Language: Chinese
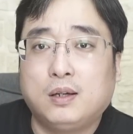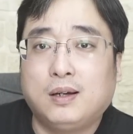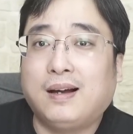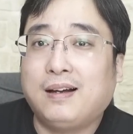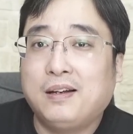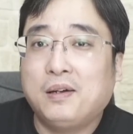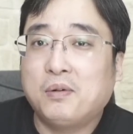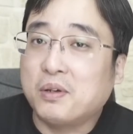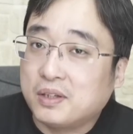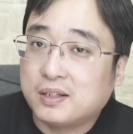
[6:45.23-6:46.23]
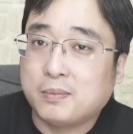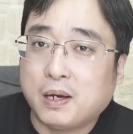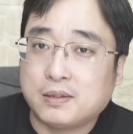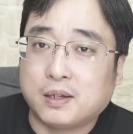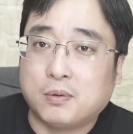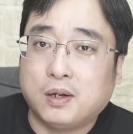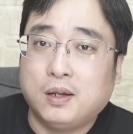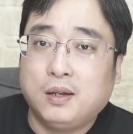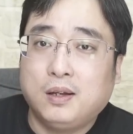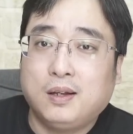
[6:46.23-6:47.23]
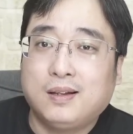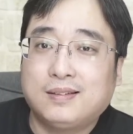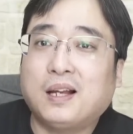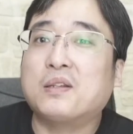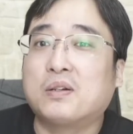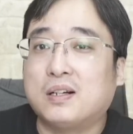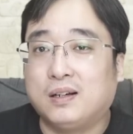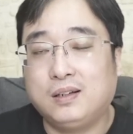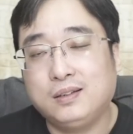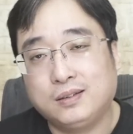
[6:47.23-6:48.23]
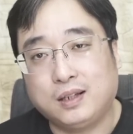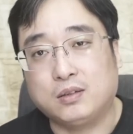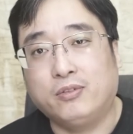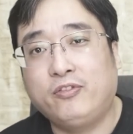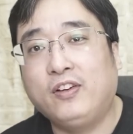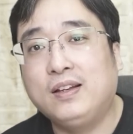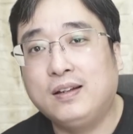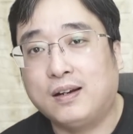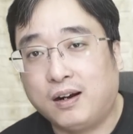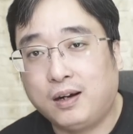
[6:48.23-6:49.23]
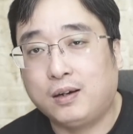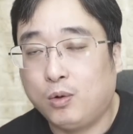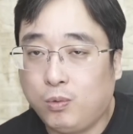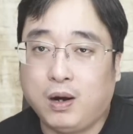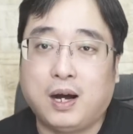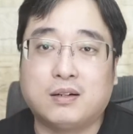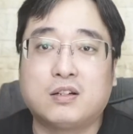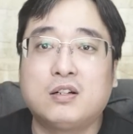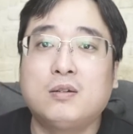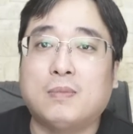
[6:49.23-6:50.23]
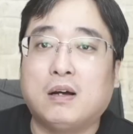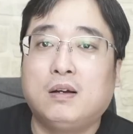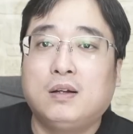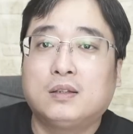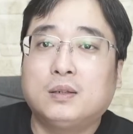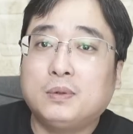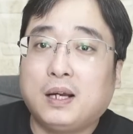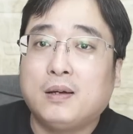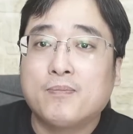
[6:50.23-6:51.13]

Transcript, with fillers: 啊？会有一个什么样的结果？那就是啊，那就分而化之嘛。对不对？